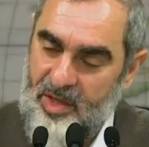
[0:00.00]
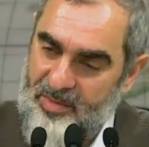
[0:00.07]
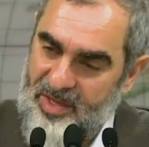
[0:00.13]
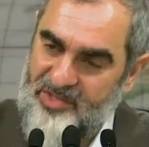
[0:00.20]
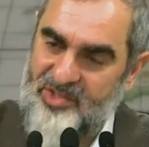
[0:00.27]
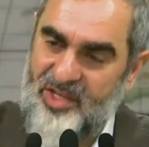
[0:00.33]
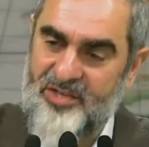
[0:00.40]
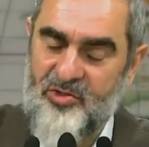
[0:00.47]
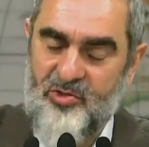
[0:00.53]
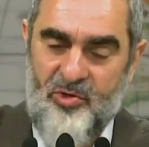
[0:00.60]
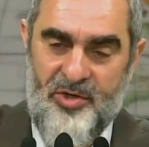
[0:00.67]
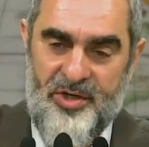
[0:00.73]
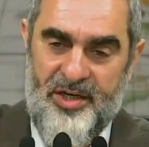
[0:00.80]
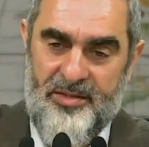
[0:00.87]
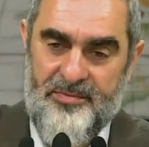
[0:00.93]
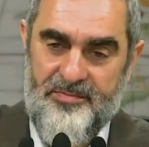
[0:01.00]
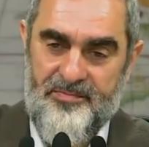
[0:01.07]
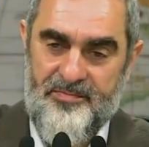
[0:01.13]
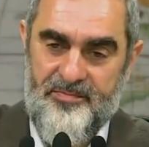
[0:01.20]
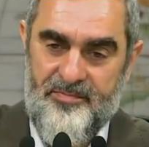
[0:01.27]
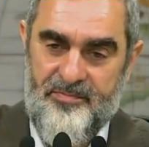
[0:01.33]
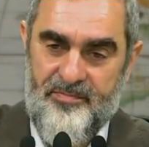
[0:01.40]
Namazdan sonra
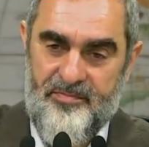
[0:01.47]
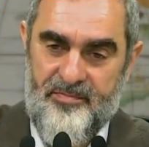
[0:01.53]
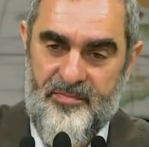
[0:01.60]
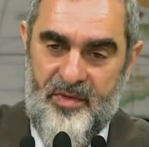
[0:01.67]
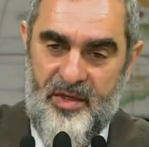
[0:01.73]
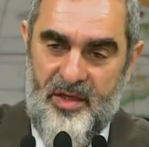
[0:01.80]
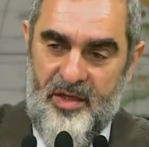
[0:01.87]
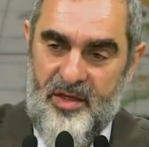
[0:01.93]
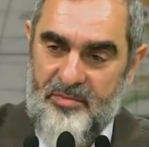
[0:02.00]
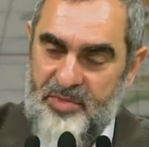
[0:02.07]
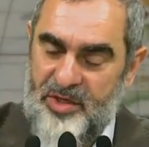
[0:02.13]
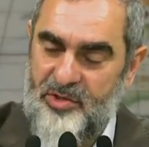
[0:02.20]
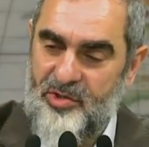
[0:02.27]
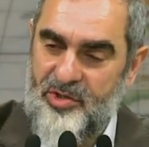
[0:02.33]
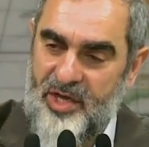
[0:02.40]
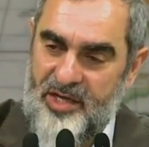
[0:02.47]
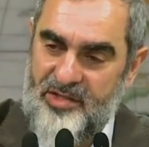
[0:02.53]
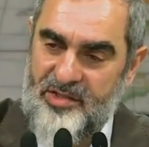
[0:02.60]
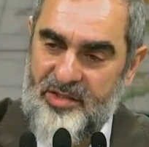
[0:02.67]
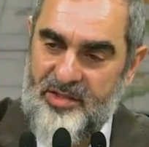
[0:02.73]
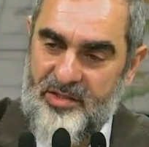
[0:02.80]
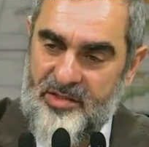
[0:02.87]
bir gün
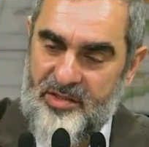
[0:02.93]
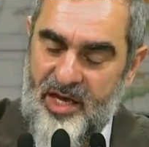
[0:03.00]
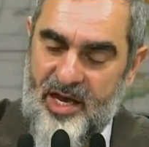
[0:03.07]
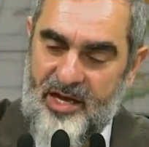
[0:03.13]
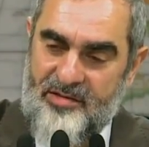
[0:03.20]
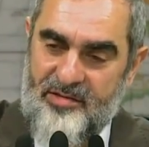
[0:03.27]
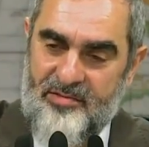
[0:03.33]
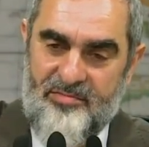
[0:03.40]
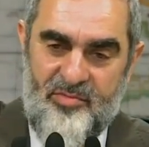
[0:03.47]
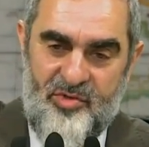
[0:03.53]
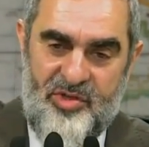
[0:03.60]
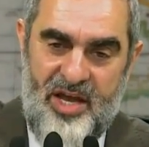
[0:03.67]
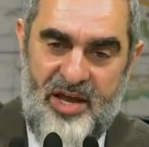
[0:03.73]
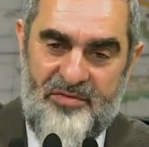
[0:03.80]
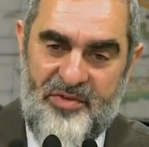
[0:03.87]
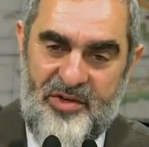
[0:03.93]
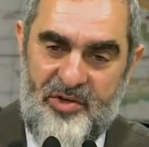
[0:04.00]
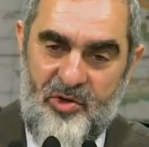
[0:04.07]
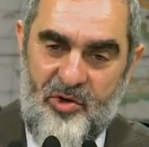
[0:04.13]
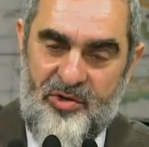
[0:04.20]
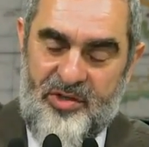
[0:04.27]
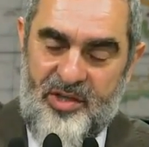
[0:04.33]
hazır rahatım misafir
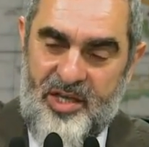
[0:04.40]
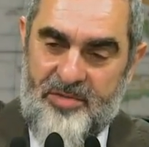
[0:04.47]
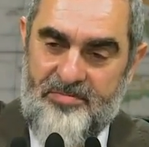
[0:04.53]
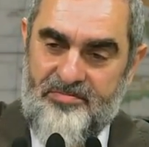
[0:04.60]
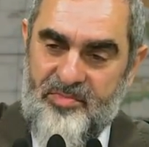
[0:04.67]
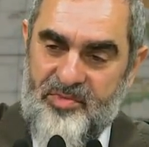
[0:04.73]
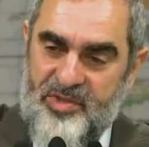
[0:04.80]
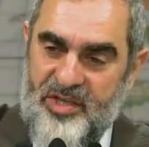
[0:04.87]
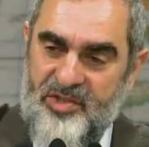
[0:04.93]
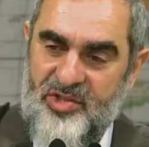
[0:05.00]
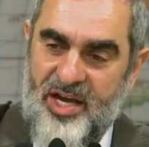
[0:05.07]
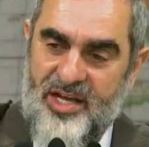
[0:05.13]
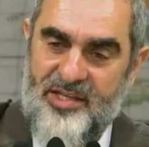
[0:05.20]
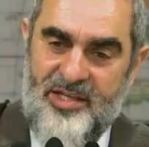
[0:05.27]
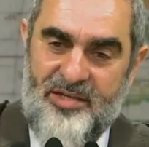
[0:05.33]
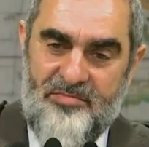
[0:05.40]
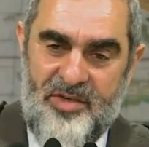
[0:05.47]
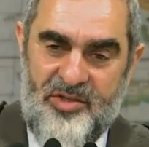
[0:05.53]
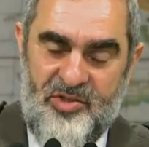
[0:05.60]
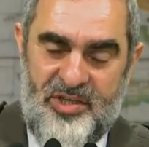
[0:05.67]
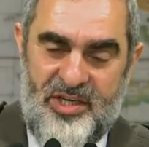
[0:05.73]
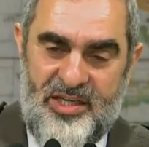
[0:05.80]
yok deyip seccadenin
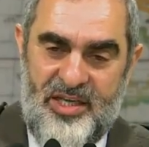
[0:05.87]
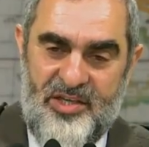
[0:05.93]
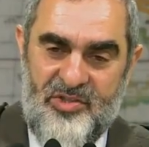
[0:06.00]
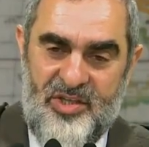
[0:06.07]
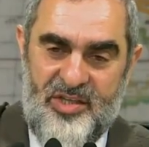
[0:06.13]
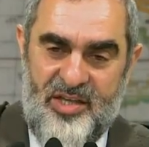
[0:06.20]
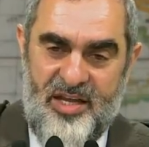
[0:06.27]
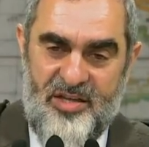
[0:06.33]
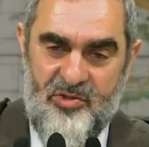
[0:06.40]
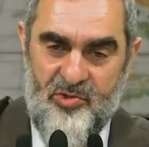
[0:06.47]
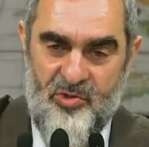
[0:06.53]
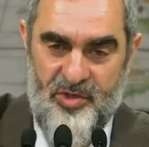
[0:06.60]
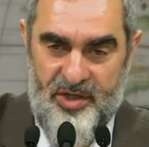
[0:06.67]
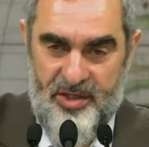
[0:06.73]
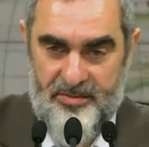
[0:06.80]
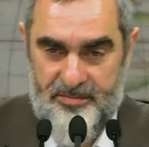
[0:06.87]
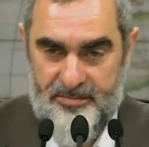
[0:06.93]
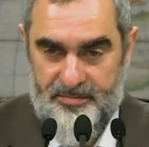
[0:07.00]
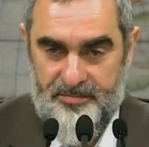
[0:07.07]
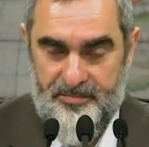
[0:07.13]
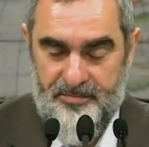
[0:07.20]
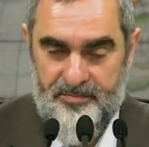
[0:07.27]
başına geçtikten sonra
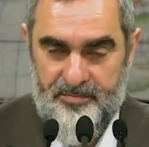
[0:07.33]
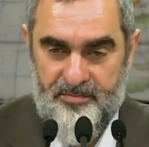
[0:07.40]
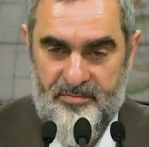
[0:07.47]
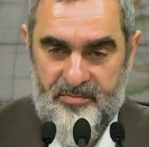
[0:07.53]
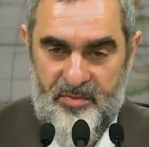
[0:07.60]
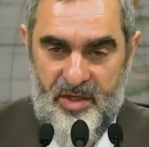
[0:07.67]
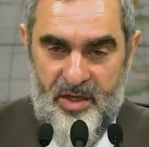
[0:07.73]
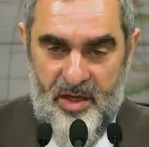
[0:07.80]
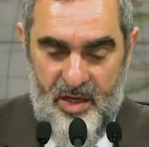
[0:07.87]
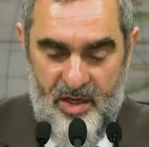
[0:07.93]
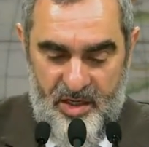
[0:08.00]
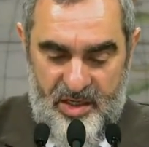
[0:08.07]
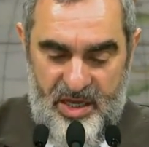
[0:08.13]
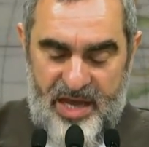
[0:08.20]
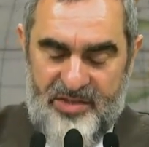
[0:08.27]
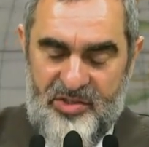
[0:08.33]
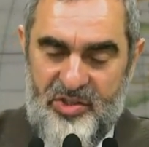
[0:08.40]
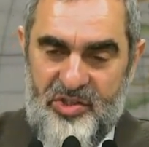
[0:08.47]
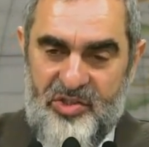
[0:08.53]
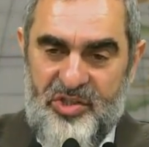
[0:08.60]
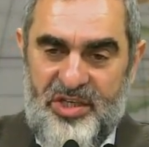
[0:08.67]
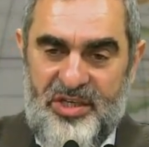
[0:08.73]

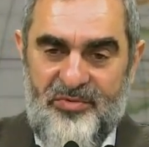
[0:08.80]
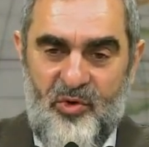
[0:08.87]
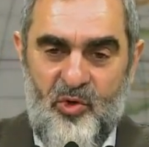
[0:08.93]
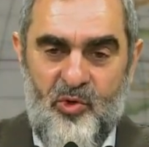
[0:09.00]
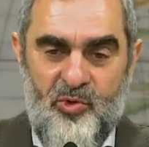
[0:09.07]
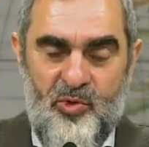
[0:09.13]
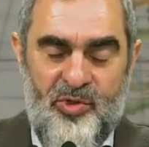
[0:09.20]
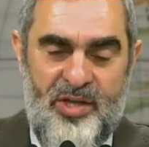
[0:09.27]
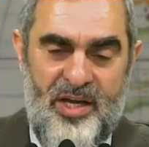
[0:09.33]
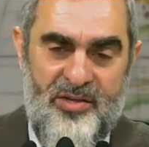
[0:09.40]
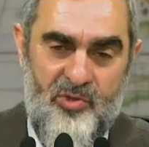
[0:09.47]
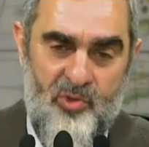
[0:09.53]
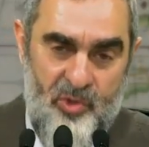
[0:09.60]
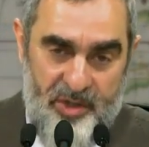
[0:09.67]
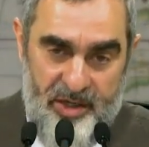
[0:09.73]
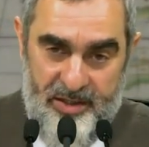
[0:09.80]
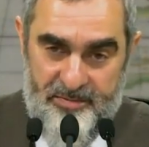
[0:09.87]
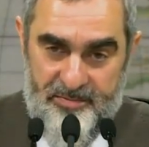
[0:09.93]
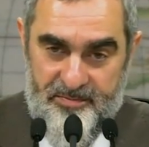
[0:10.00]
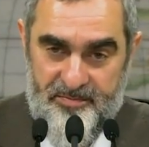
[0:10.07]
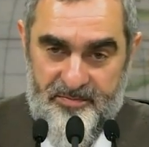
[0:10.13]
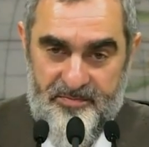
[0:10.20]
Yasin-i Şerif okuduktan sonra
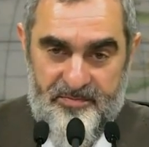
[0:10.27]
